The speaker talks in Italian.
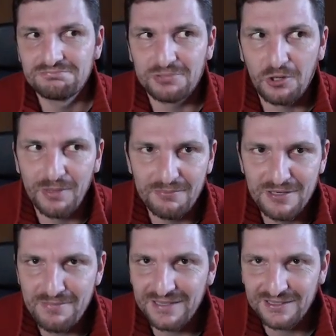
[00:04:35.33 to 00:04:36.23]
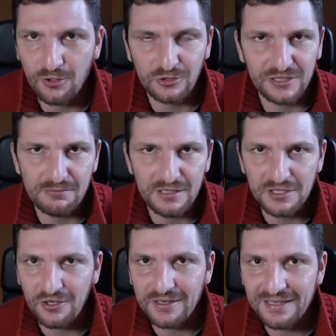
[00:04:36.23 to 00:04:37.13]
Probabilmente oltre il
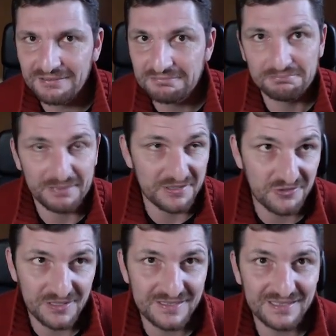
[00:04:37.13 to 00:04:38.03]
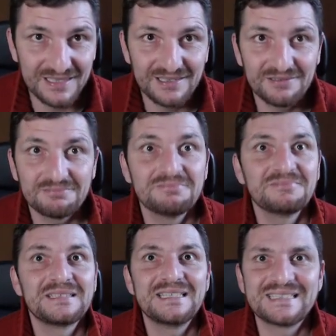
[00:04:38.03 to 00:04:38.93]
milione, penso di sì,
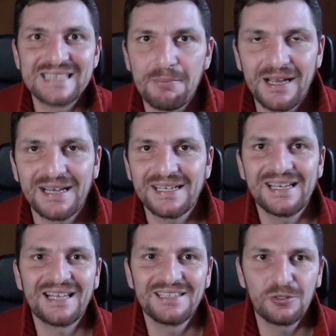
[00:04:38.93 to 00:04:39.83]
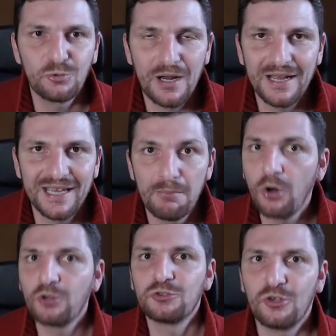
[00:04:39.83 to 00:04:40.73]
chissà, magari addirittura anche
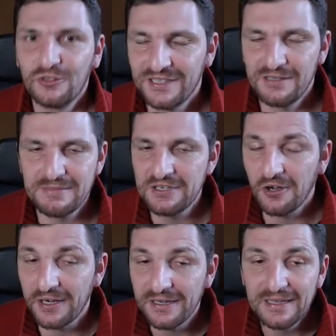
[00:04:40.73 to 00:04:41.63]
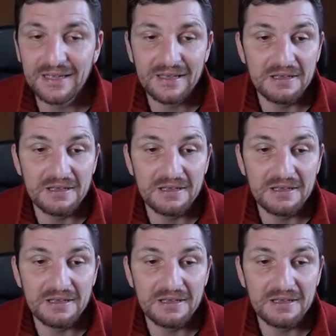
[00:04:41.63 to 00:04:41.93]
molto oltre il milione